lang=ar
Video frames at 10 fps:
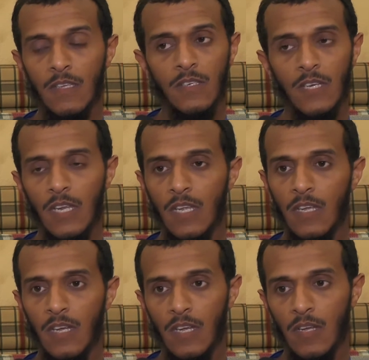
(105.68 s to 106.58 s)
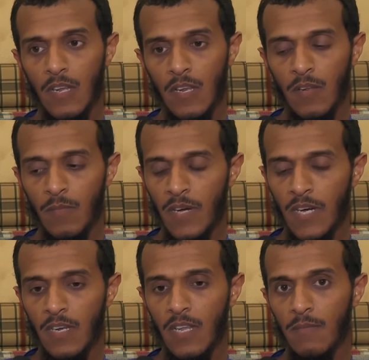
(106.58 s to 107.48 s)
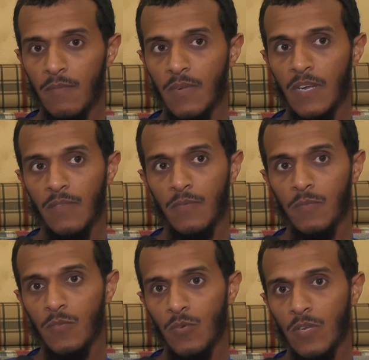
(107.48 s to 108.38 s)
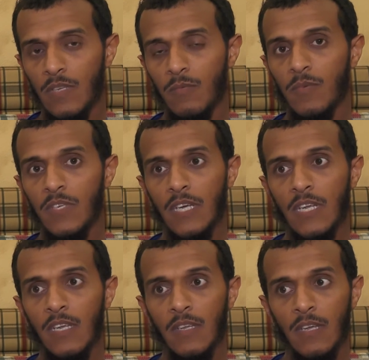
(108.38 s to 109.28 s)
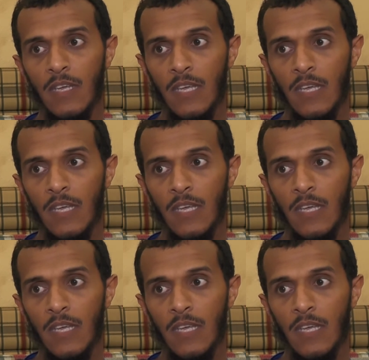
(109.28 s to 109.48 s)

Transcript: إن شاء الله البارح لعبنا مباراة في بطولة أبو مشعل